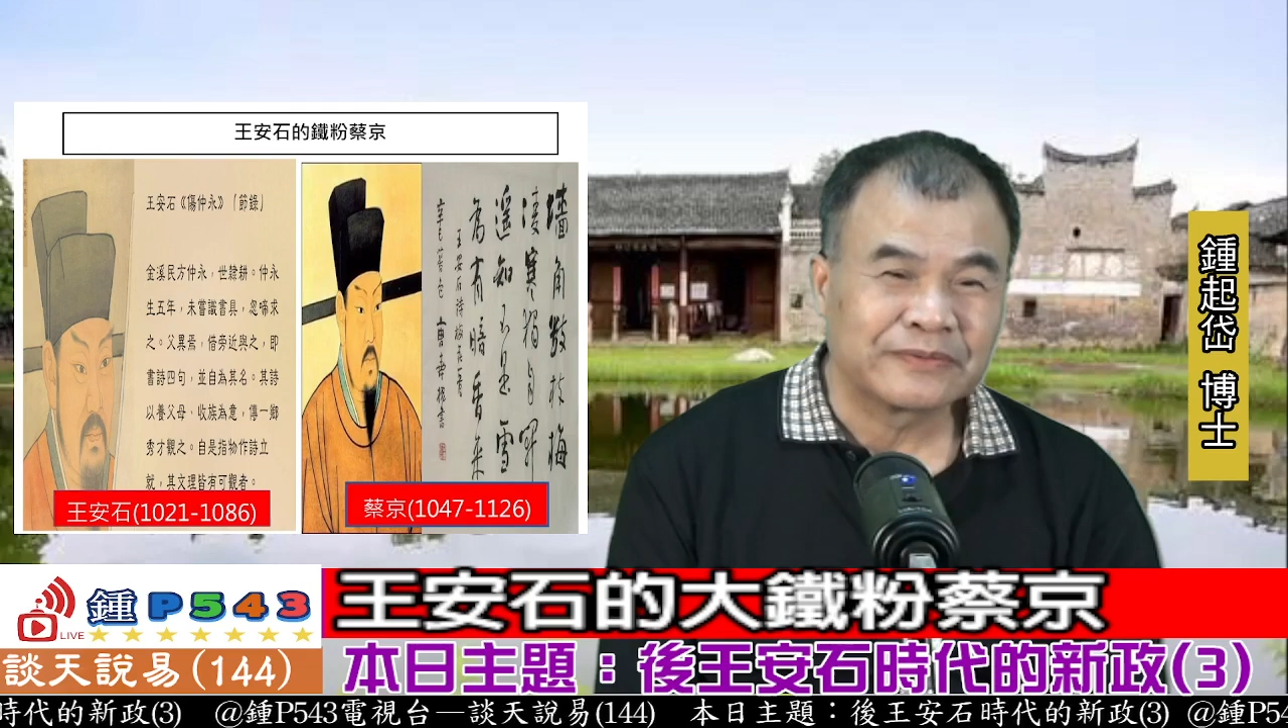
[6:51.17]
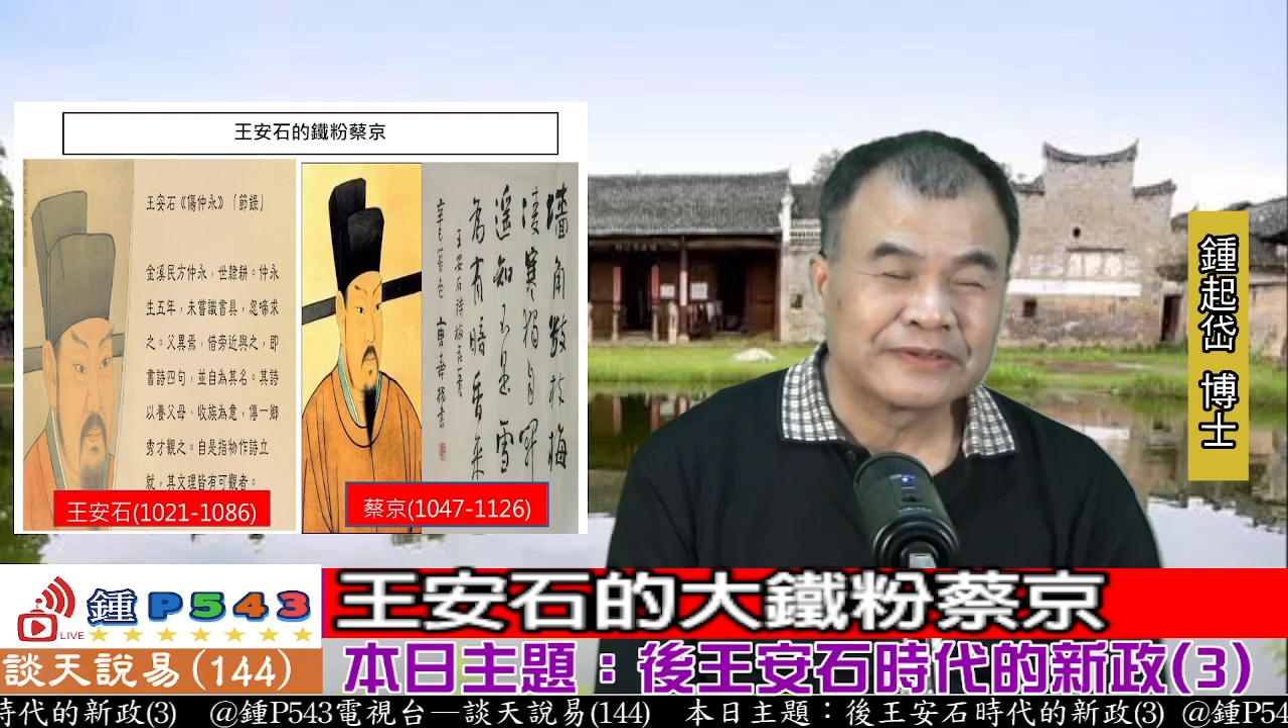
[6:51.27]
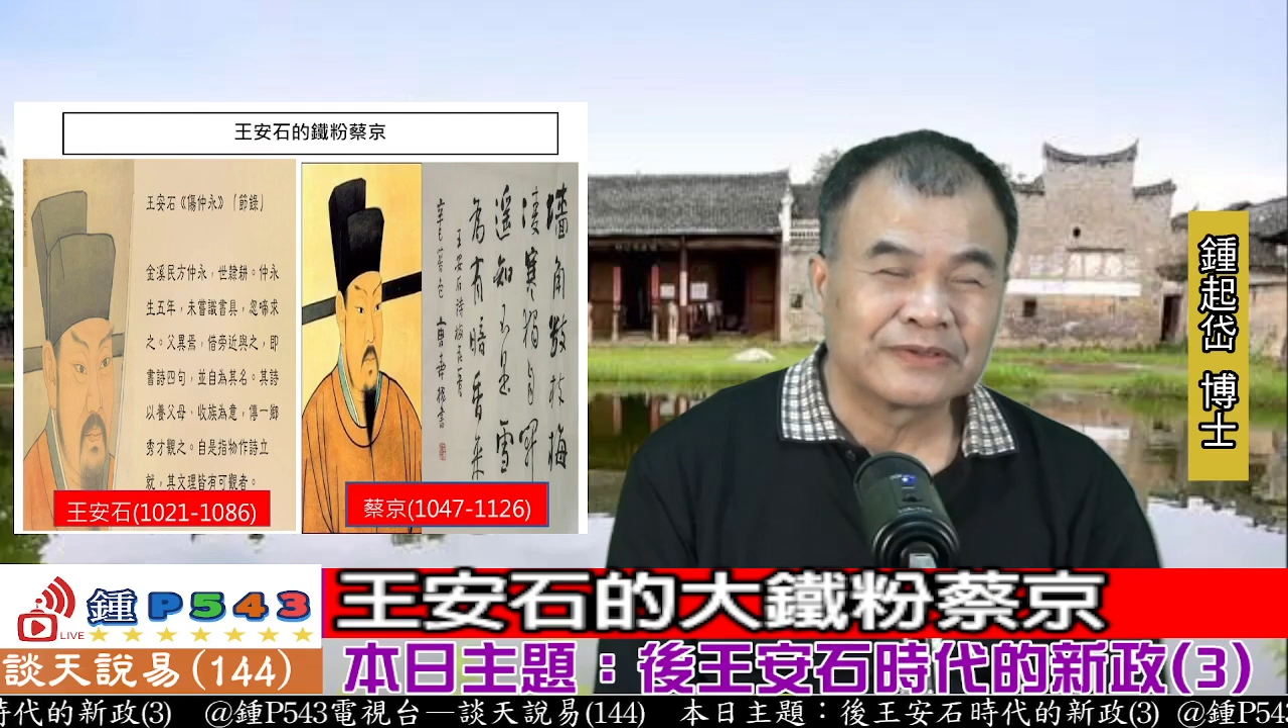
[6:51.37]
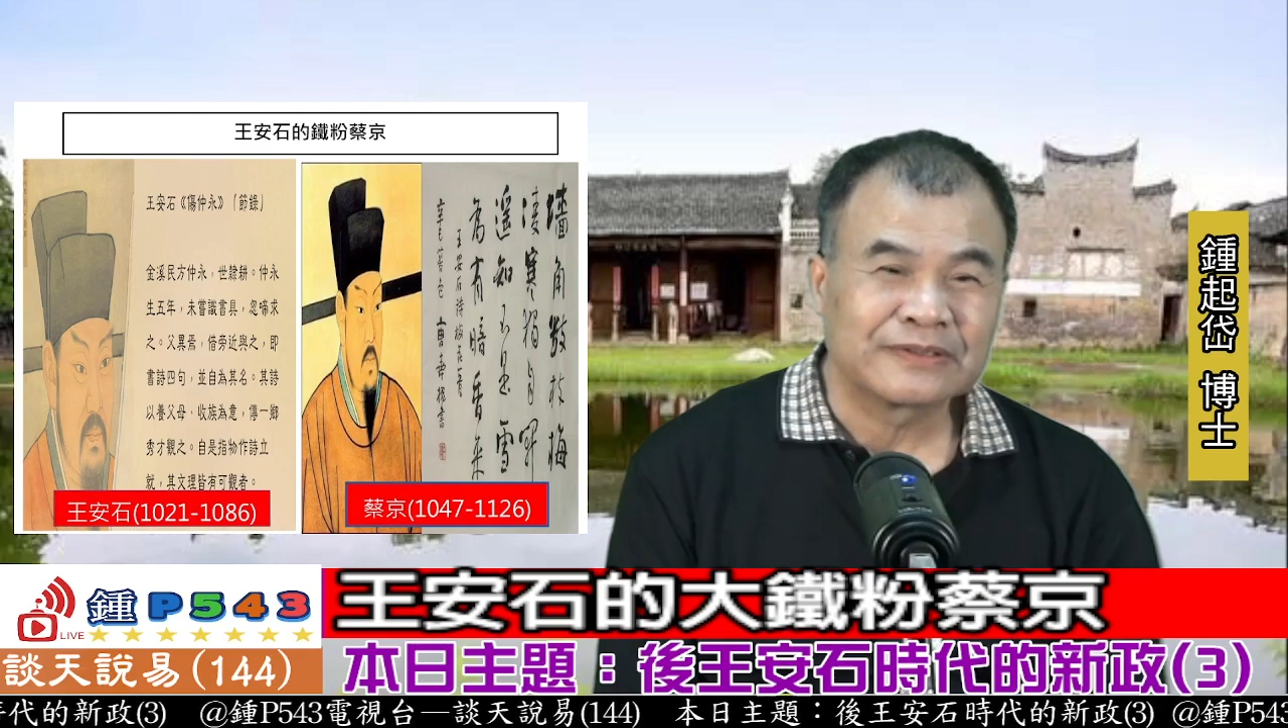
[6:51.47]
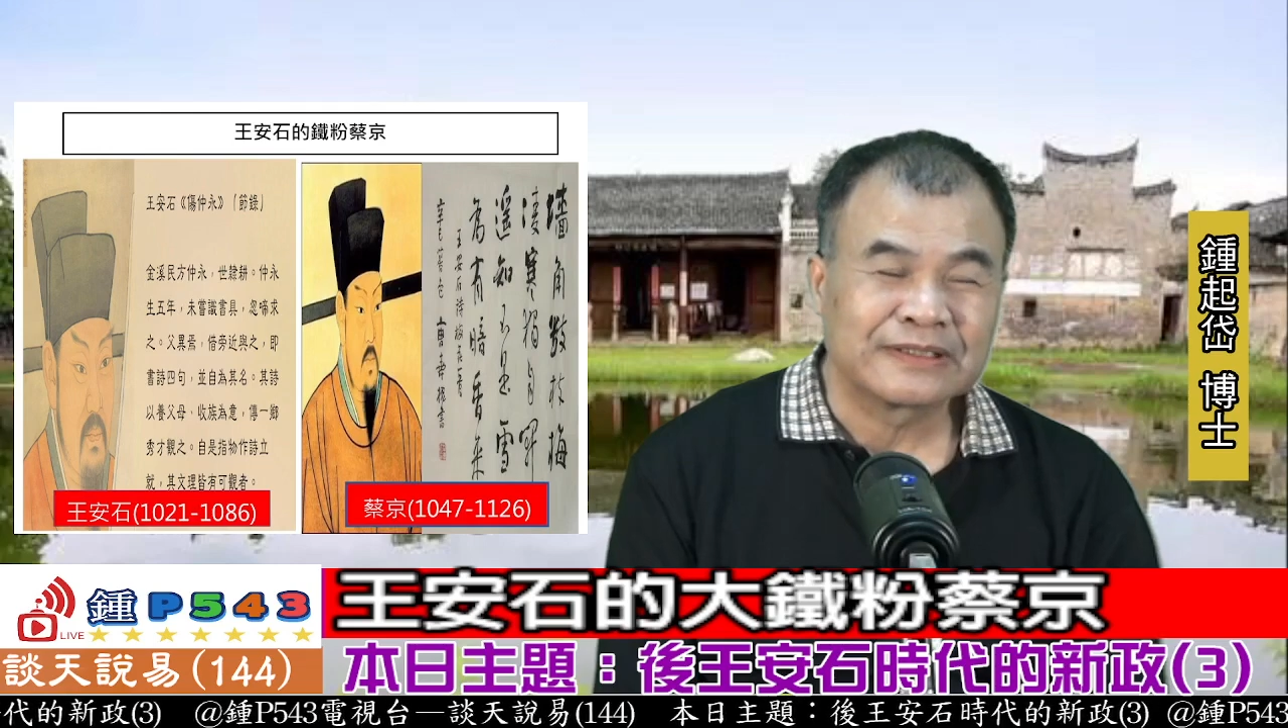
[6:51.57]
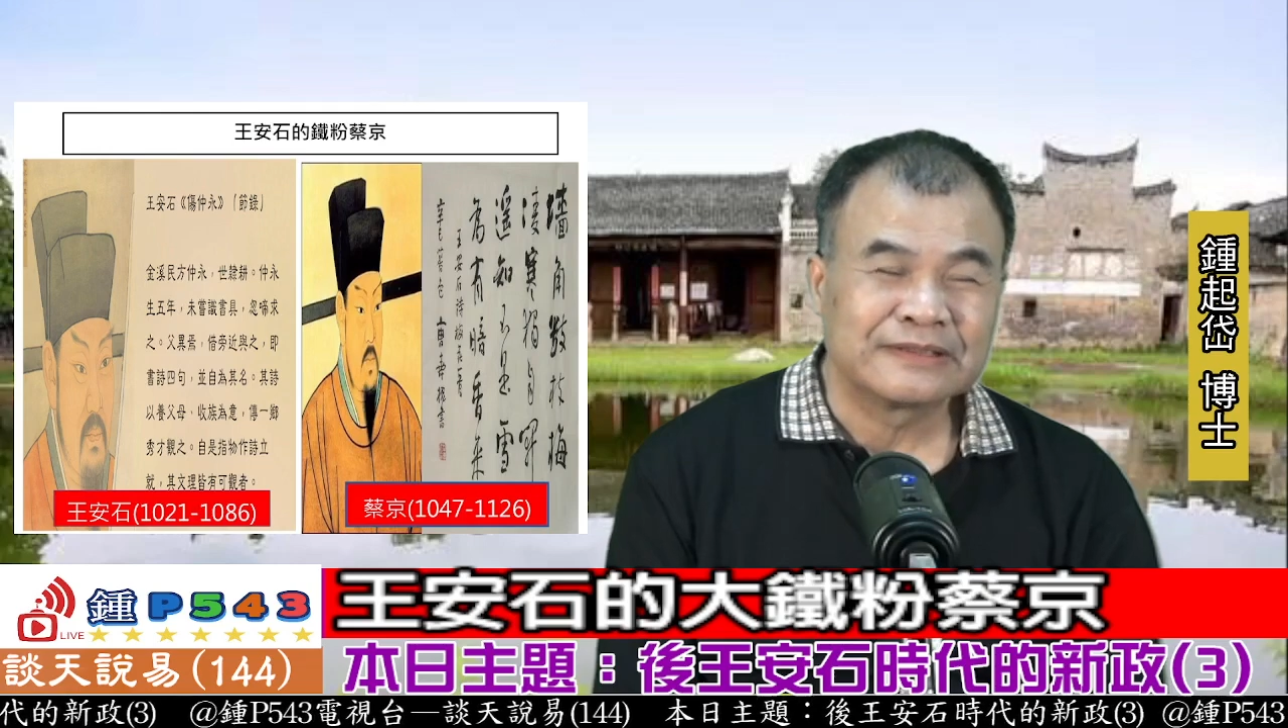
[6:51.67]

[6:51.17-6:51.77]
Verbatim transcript: 徽宗